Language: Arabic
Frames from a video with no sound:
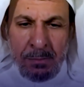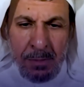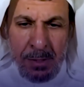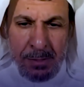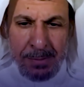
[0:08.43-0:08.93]

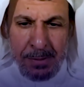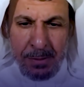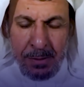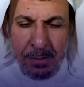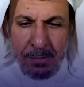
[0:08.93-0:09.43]
خدمة
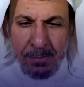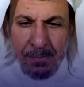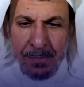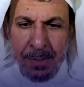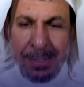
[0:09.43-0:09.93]
آه،
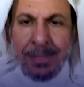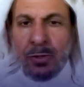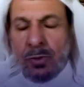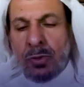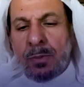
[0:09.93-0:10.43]
قناة
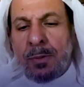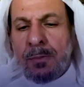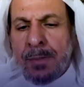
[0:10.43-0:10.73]
يوتيوب